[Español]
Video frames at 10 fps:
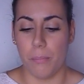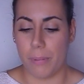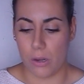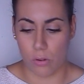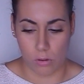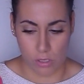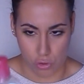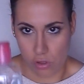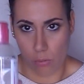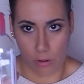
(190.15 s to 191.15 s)
pero
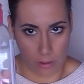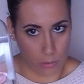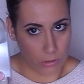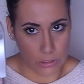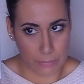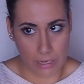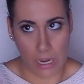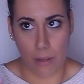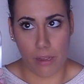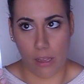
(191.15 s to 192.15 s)
estoy segura de que cuando se me
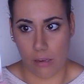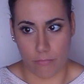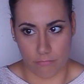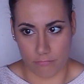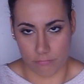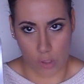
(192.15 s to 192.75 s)
acabe mm,